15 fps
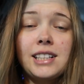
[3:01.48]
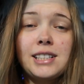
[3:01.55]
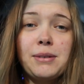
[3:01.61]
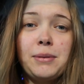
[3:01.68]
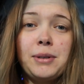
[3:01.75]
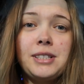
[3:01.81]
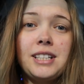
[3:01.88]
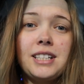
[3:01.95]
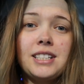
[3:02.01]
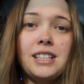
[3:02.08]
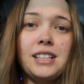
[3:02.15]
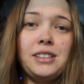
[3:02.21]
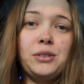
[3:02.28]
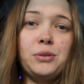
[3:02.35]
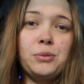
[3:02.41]
Także mam nadzieję, że
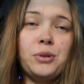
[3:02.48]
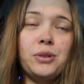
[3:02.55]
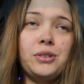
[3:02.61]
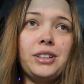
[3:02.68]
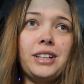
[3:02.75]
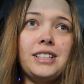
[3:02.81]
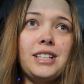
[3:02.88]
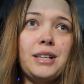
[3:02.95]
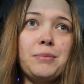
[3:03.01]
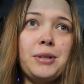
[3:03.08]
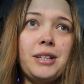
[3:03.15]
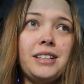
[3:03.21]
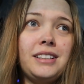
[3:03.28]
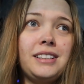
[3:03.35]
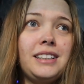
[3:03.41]
za niedługo
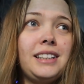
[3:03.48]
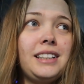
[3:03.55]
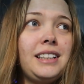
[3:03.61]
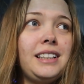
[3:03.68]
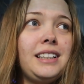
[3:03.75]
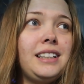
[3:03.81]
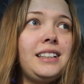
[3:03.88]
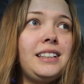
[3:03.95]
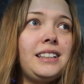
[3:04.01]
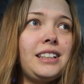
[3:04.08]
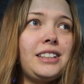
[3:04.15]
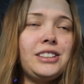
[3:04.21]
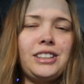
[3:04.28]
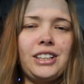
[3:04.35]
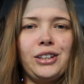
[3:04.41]
dojedziemy,
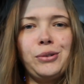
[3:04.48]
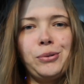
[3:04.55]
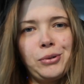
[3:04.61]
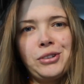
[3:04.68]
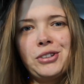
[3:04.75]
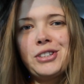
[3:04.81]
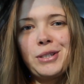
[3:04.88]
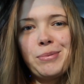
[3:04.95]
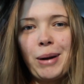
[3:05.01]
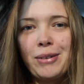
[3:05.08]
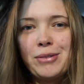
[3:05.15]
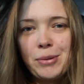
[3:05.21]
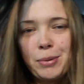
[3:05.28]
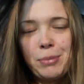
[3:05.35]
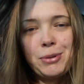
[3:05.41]
znaczy za niedługo, no że
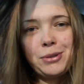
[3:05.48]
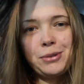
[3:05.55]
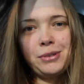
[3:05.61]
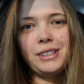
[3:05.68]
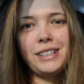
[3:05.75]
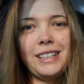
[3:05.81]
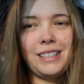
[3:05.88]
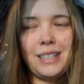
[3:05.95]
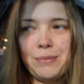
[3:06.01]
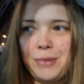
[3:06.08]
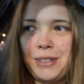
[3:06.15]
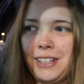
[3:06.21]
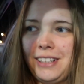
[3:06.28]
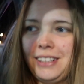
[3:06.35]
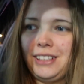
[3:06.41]
sprawnie po prostu
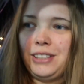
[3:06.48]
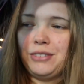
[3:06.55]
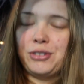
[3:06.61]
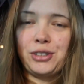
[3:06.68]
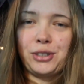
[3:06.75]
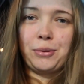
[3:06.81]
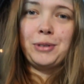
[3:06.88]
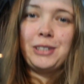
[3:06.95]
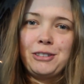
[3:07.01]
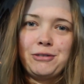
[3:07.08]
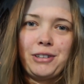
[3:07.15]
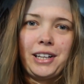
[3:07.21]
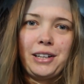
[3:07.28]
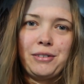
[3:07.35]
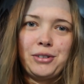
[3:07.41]
dojedziemy i wszystko będzie
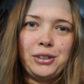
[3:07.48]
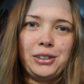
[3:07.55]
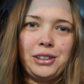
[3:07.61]
fajnie w